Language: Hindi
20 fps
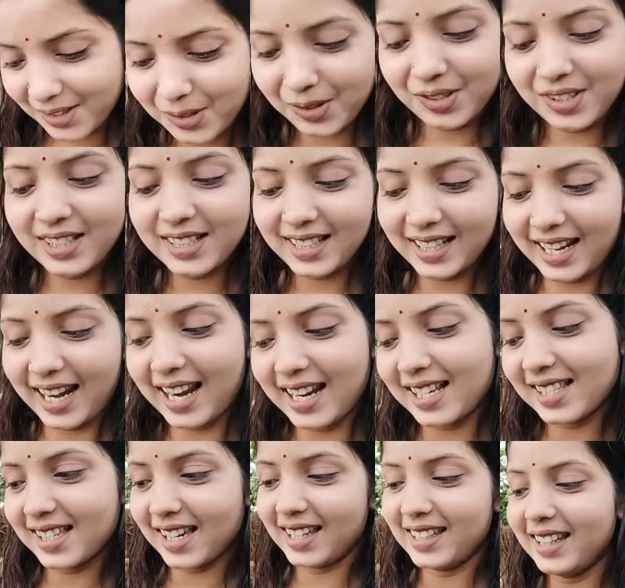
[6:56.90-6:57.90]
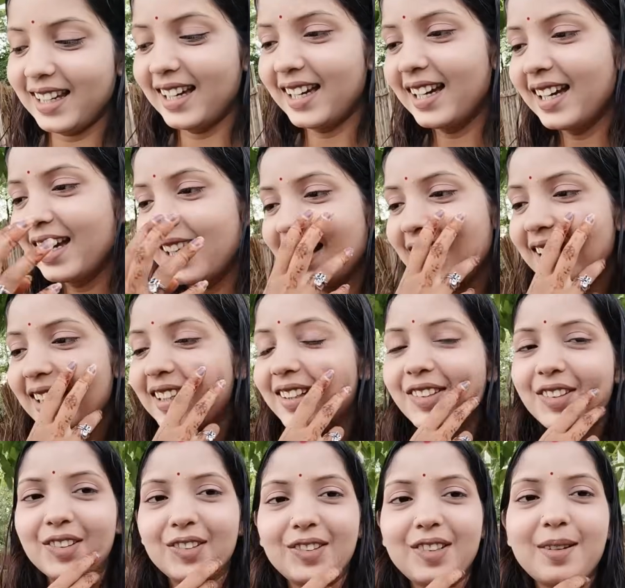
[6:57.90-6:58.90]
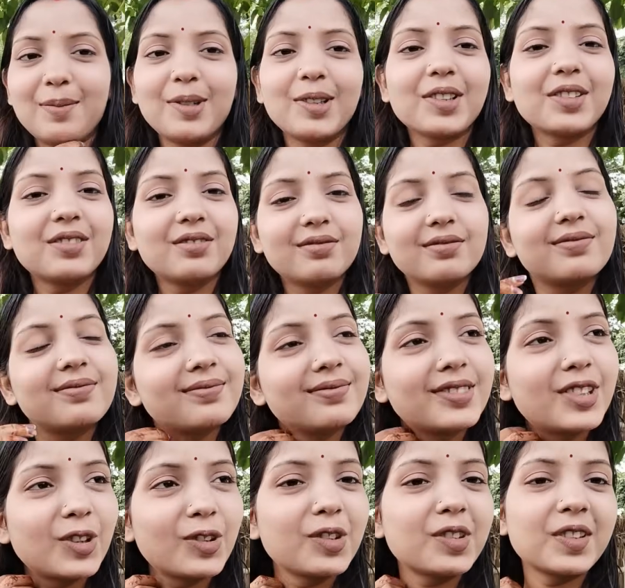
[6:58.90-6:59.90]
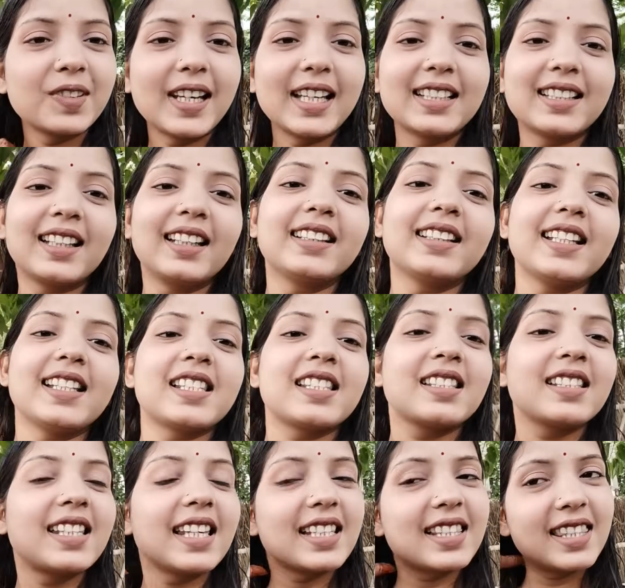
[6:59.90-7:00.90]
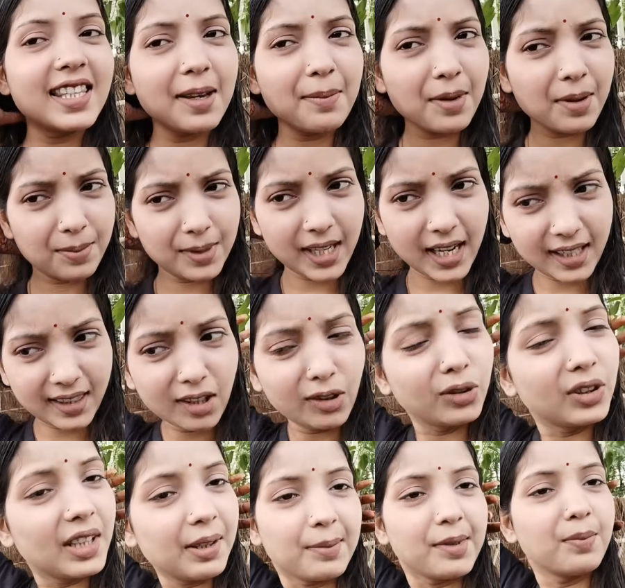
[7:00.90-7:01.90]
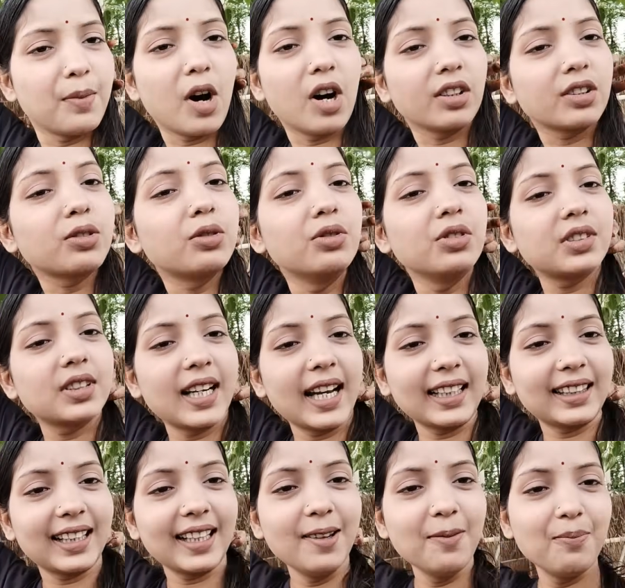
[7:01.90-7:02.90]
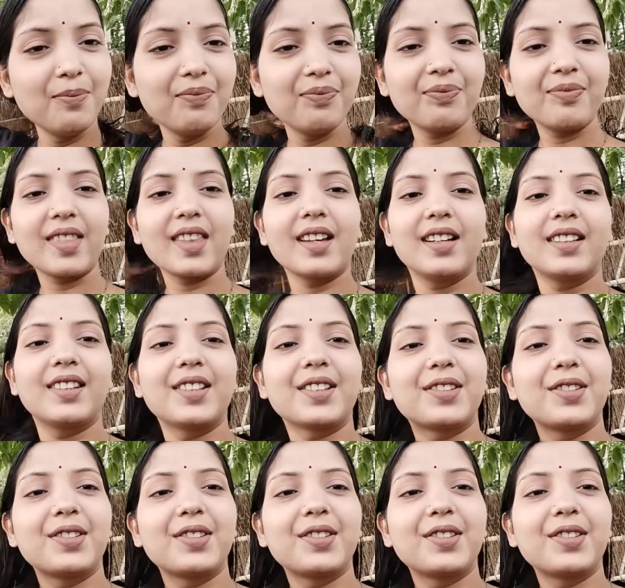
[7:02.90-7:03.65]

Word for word: खुशी से रहना चाहिए तो हम लोग शुरू से रहते ही जितने में भी रहते हैं उतने में बहुत खुश रहते हैं तो